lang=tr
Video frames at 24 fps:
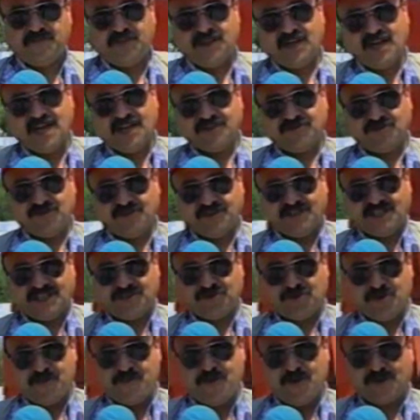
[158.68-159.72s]
biraz
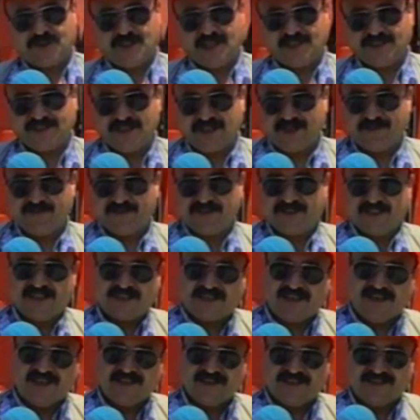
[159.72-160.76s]
önceki
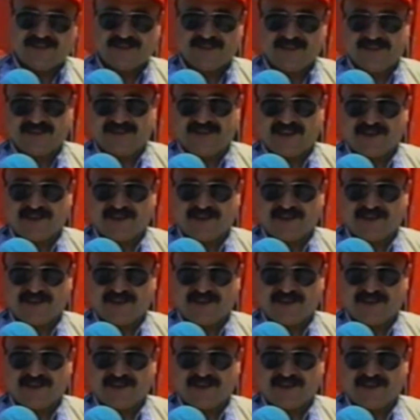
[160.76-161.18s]
röportajlarımızda kendisini